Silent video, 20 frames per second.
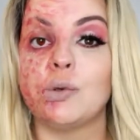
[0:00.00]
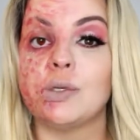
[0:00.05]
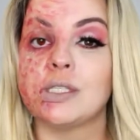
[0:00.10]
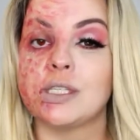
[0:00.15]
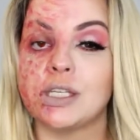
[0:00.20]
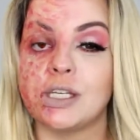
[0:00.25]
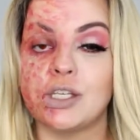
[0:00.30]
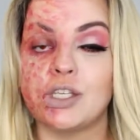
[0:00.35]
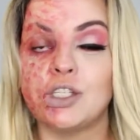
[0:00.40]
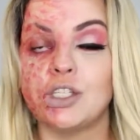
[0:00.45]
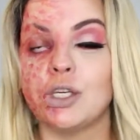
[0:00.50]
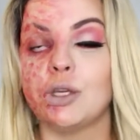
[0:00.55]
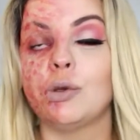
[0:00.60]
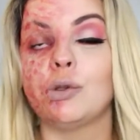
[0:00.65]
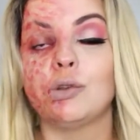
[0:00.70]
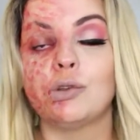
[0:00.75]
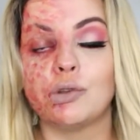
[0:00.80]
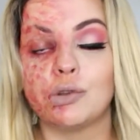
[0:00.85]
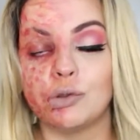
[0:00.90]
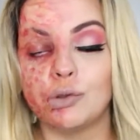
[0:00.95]

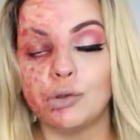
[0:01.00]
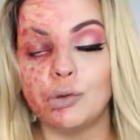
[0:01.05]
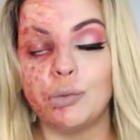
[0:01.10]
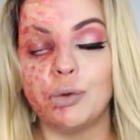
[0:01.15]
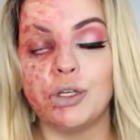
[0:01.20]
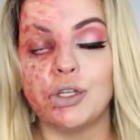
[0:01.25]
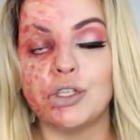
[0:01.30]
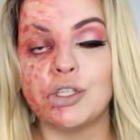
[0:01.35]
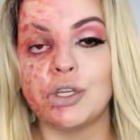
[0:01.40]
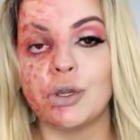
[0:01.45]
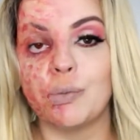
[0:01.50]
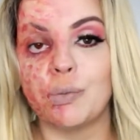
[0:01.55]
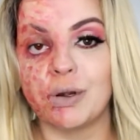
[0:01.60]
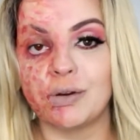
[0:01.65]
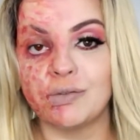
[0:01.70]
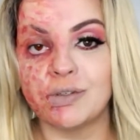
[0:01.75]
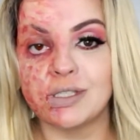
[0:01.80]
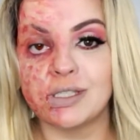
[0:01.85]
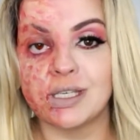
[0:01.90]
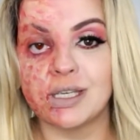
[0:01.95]
escritinho, tudo bonitinho para
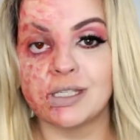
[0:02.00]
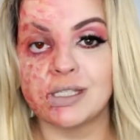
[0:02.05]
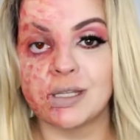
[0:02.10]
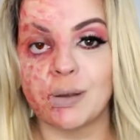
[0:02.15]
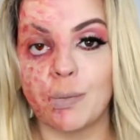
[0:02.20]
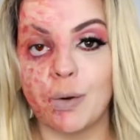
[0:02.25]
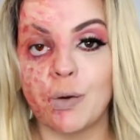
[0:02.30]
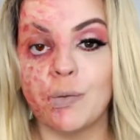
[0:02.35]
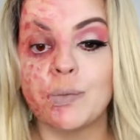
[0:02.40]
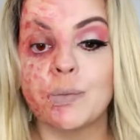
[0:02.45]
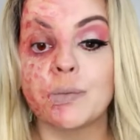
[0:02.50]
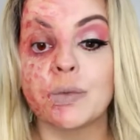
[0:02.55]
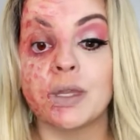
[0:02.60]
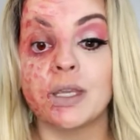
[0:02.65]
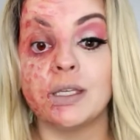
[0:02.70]
vocês, tá bom?